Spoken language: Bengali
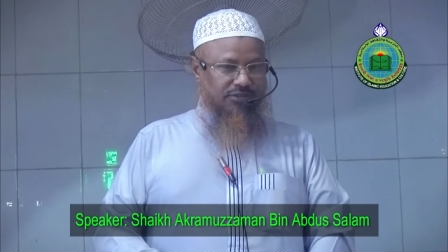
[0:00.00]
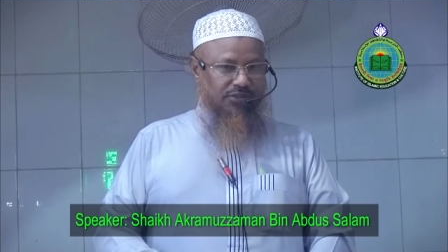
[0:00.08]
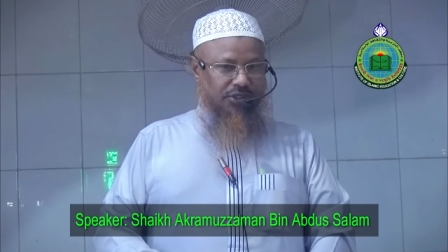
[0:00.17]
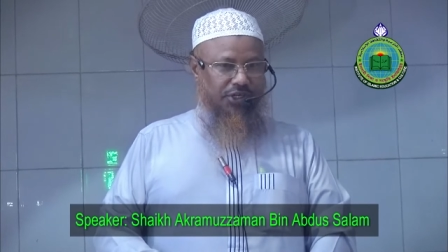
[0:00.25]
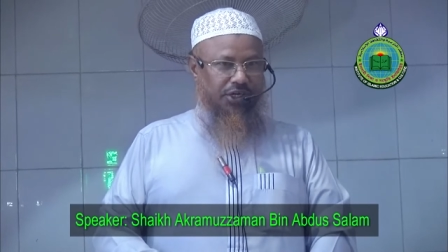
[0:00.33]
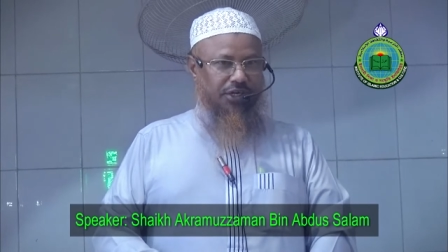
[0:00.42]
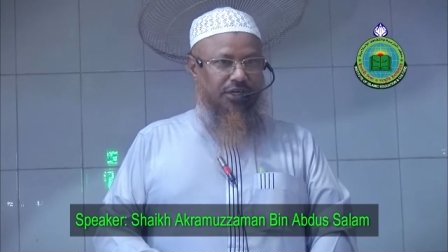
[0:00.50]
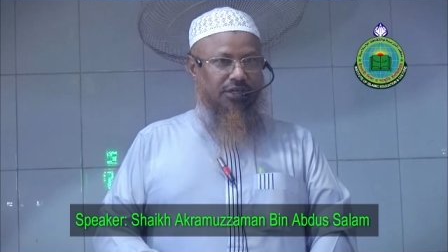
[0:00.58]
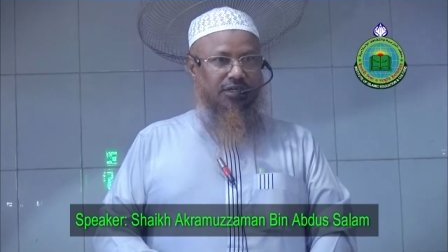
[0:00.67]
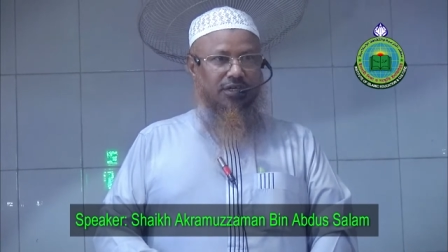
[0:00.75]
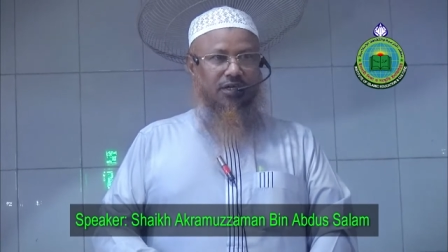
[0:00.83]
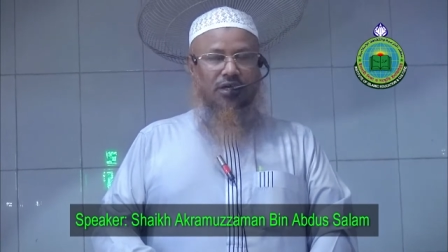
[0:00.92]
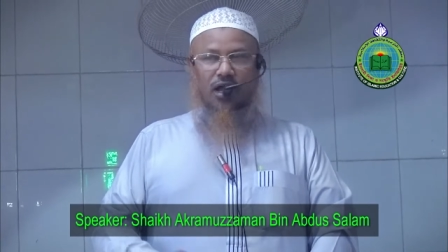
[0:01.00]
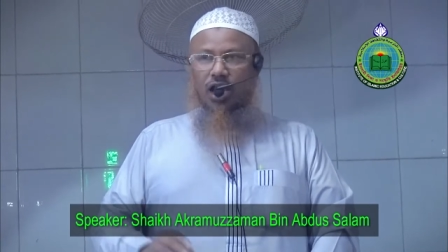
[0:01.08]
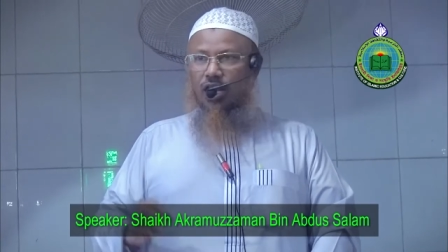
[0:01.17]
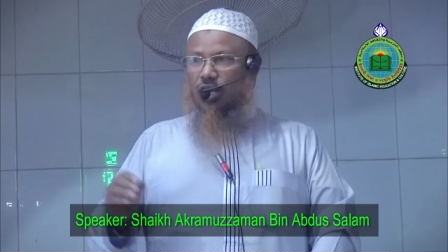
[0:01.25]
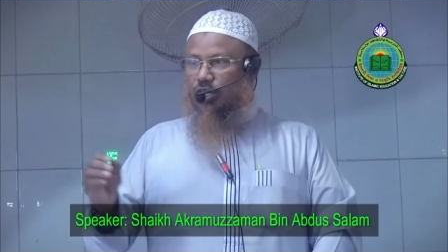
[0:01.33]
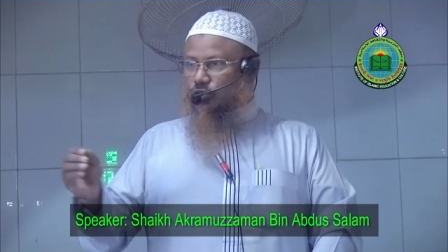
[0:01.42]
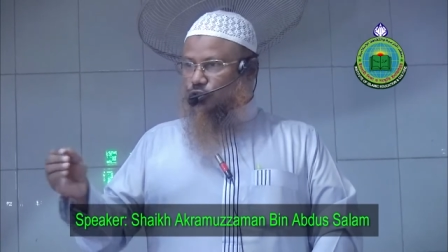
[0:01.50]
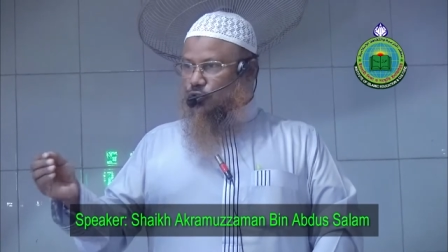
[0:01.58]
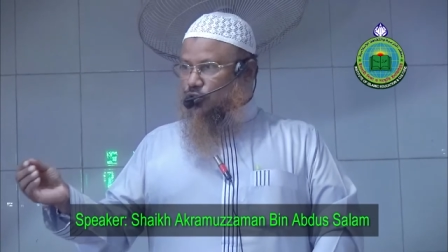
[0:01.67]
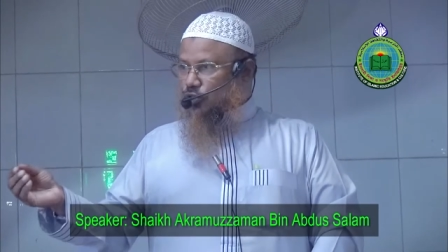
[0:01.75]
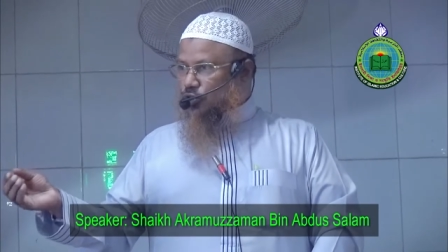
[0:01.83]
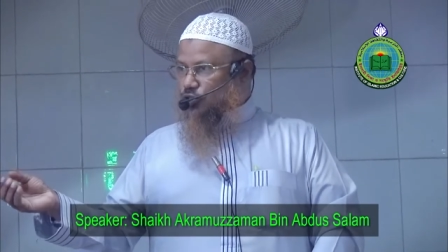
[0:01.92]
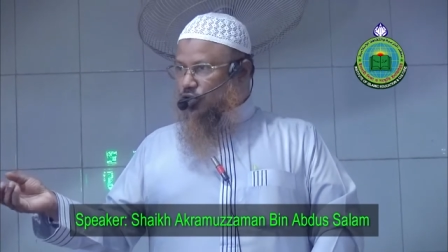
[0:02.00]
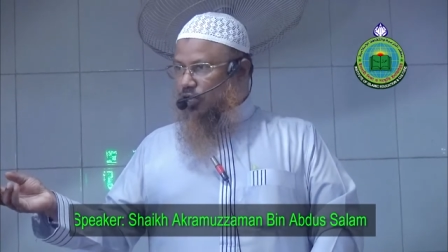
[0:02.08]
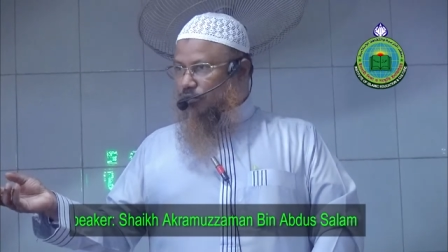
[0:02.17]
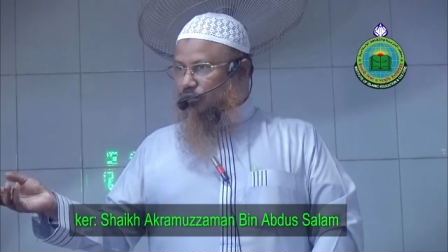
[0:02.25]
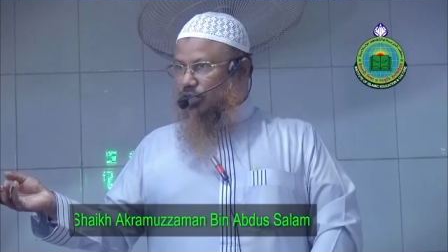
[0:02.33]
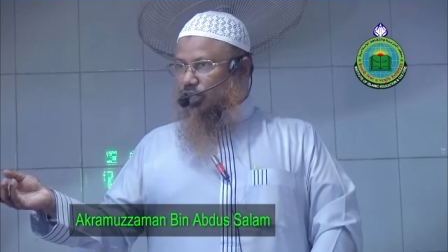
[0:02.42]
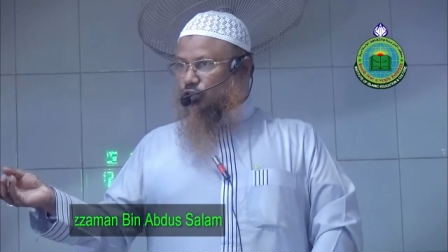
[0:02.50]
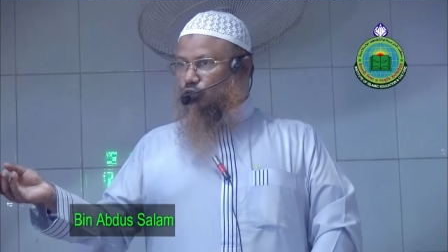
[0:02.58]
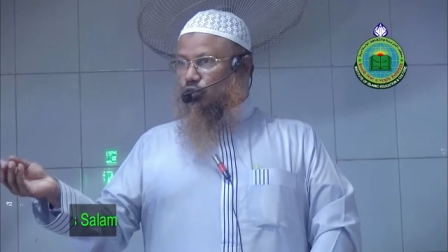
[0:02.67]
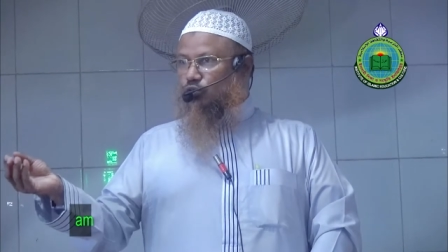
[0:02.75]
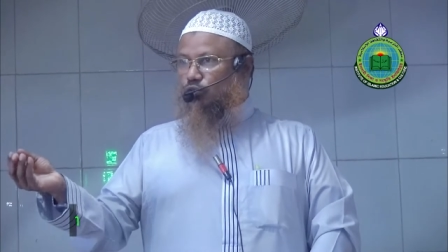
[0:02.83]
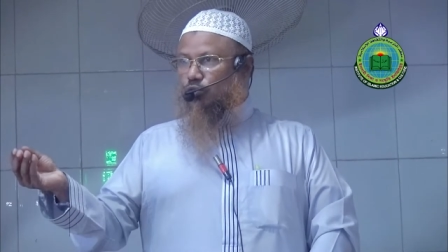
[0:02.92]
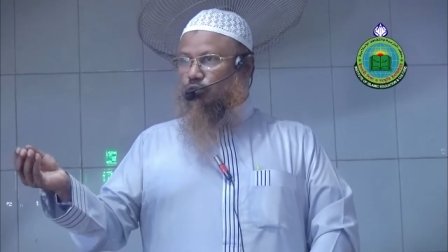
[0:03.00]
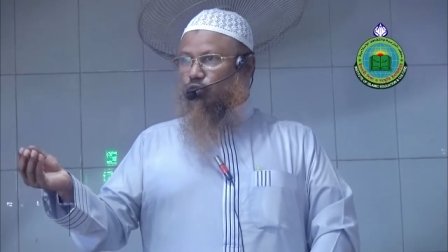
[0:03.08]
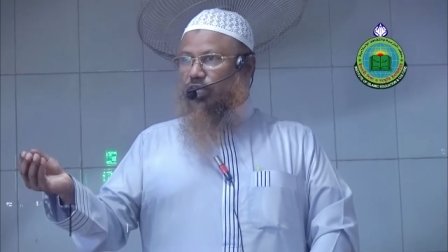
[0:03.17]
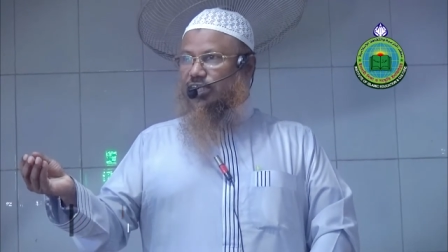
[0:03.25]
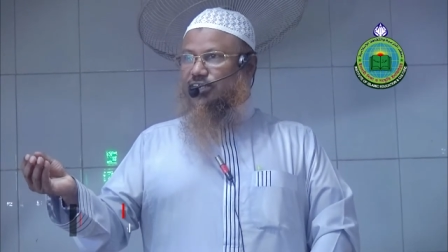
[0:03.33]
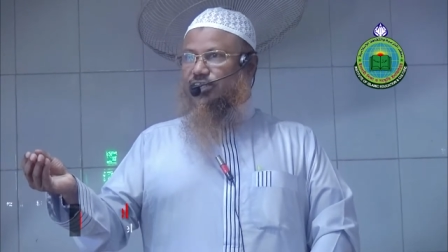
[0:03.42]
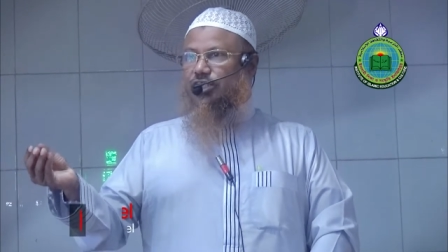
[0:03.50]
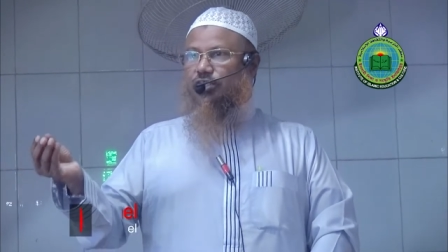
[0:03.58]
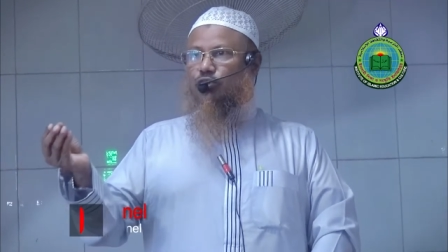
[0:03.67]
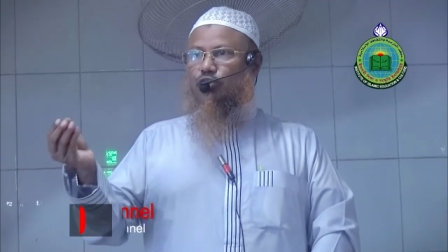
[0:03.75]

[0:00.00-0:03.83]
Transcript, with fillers: কি আল্লাহ রসুল সাল্লাম গজওয়াতুল মুরাইসি